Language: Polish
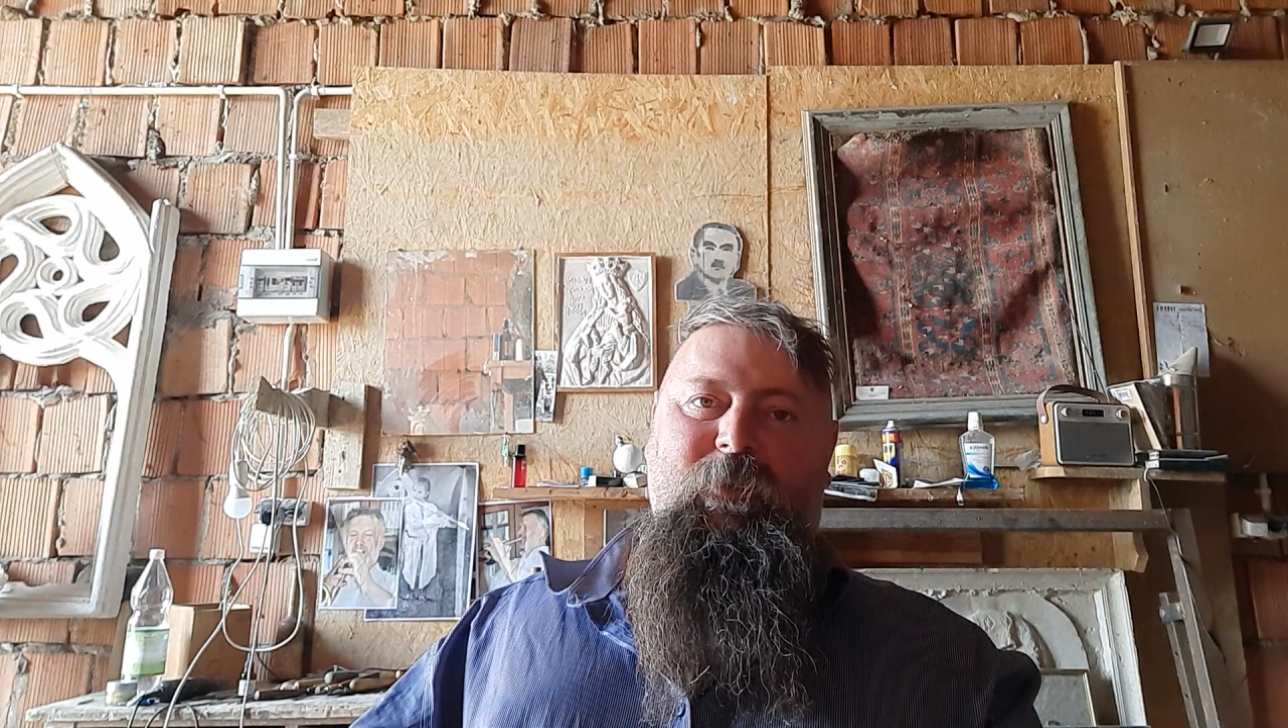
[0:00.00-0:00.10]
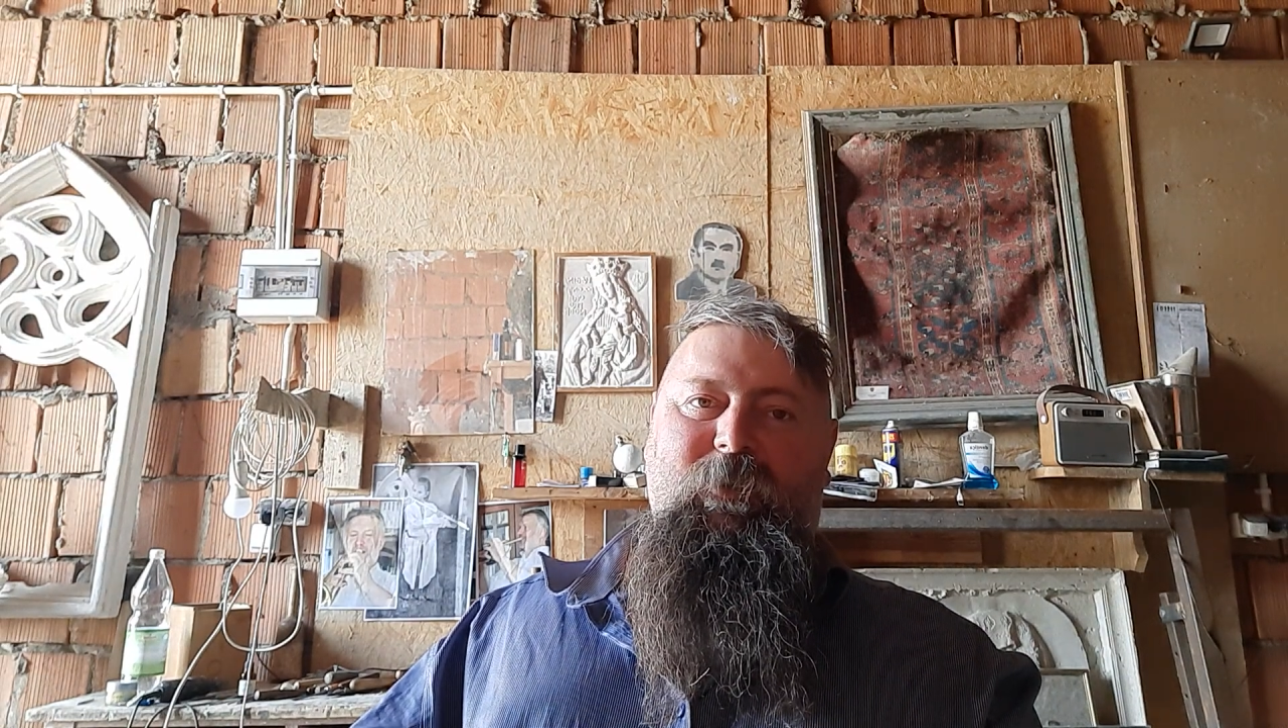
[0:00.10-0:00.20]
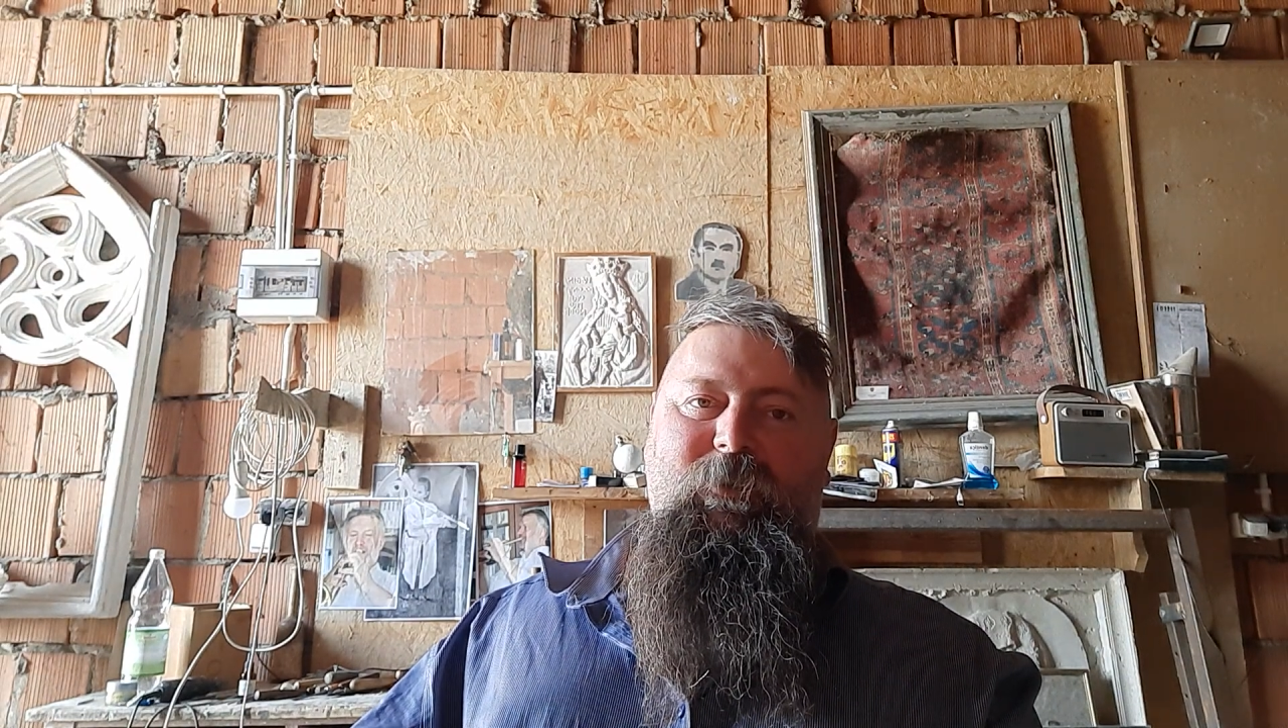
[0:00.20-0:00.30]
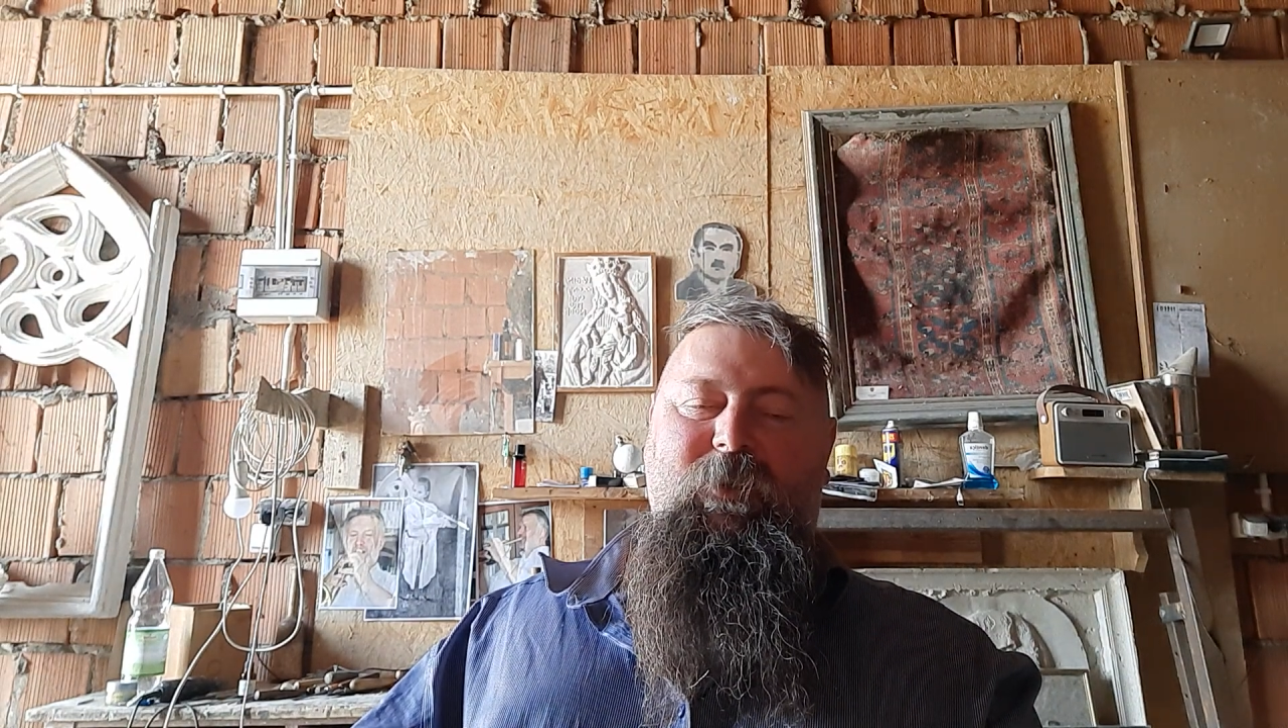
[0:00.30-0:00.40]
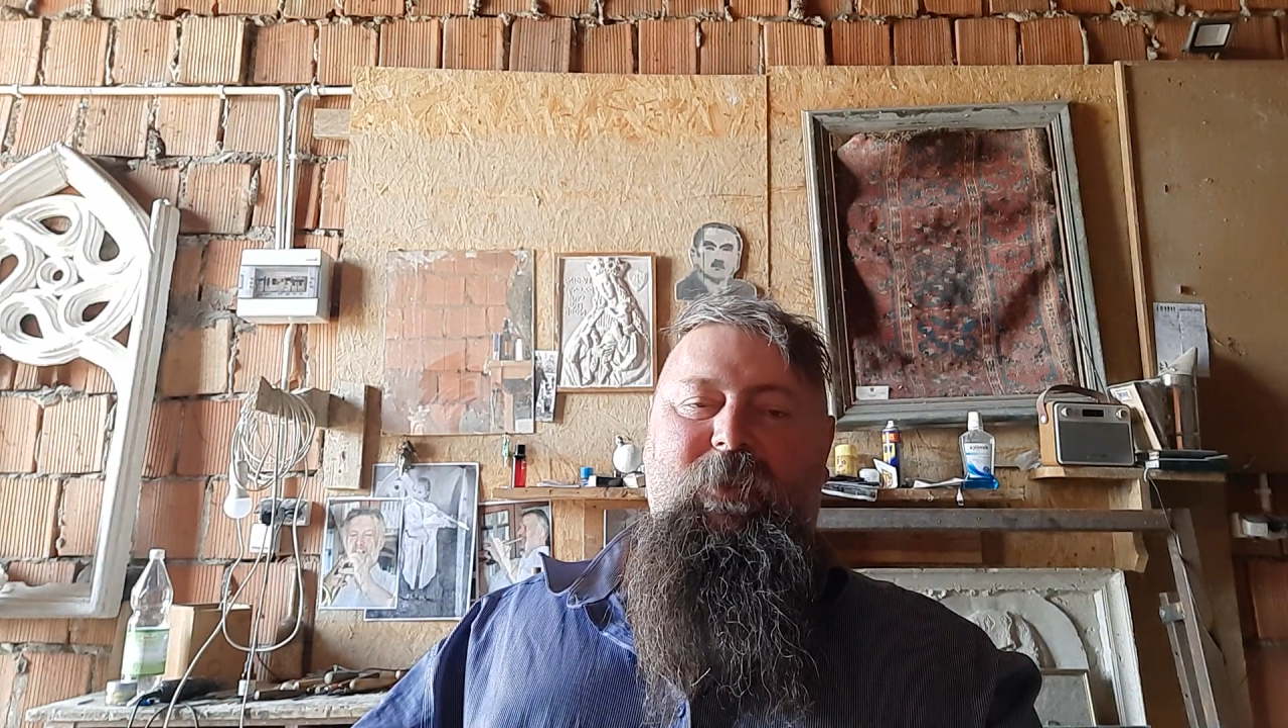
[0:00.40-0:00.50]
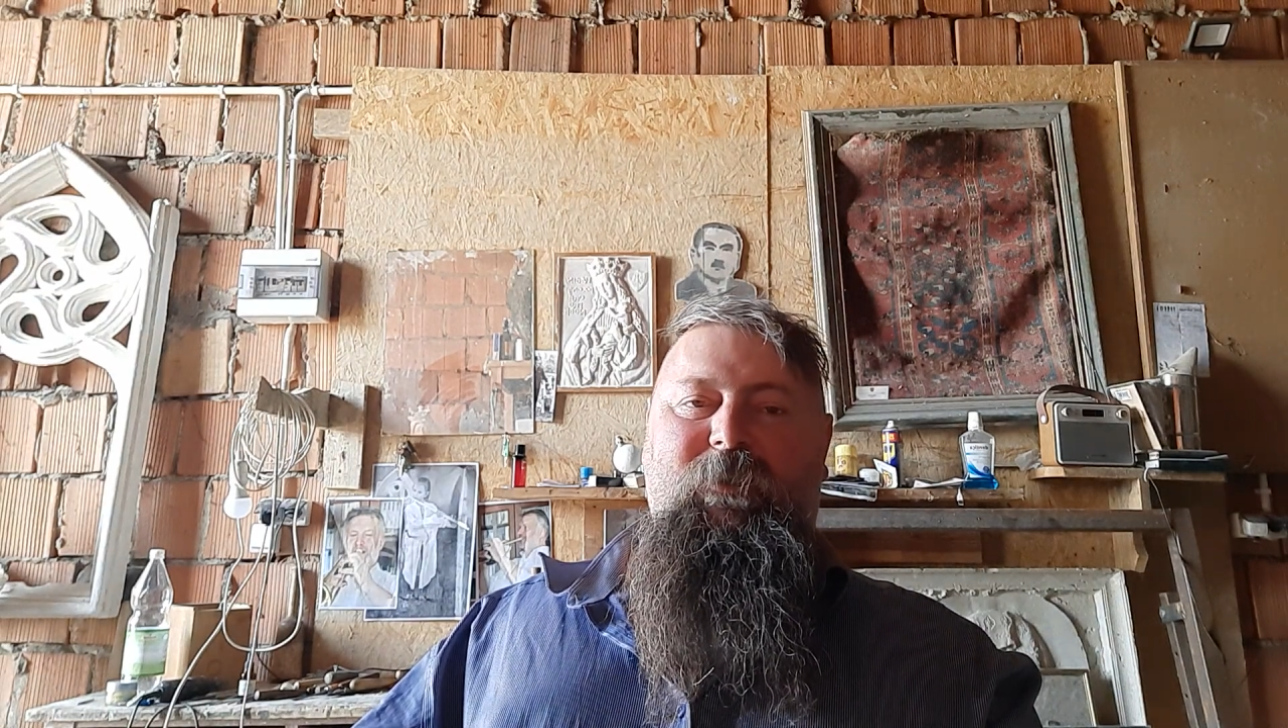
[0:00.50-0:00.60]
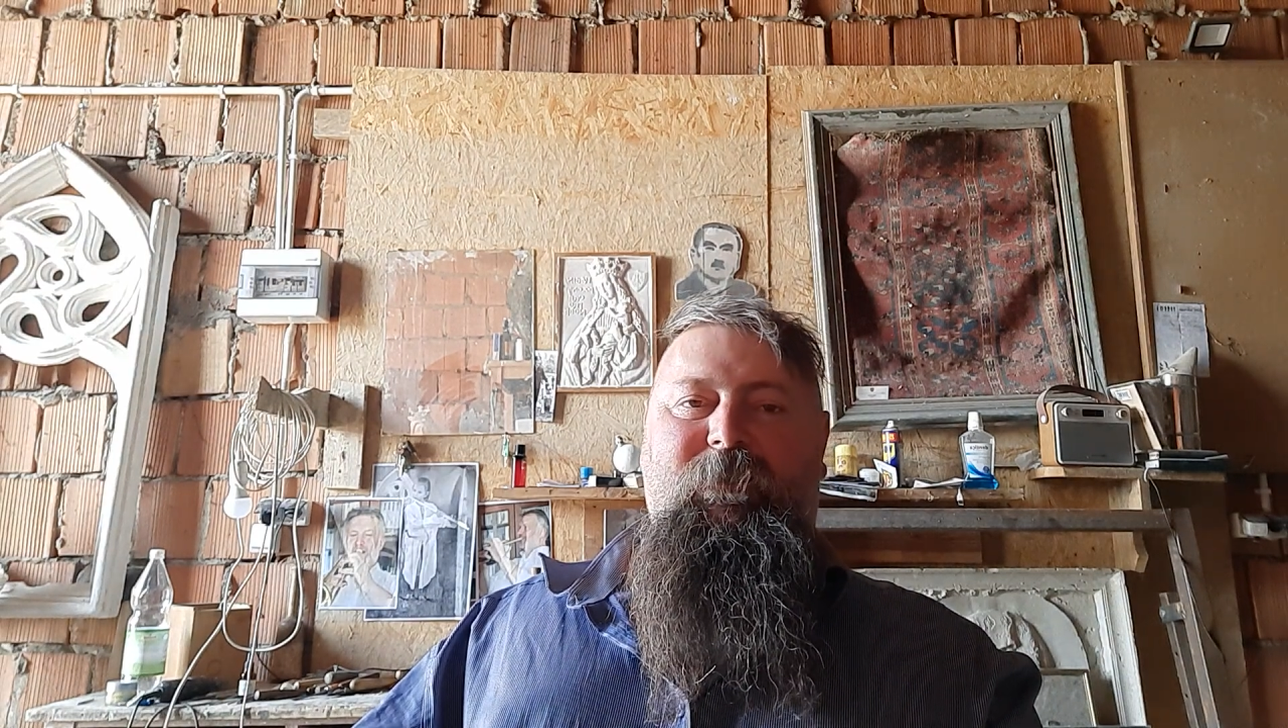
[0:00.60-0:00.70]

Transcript: Nic nie jest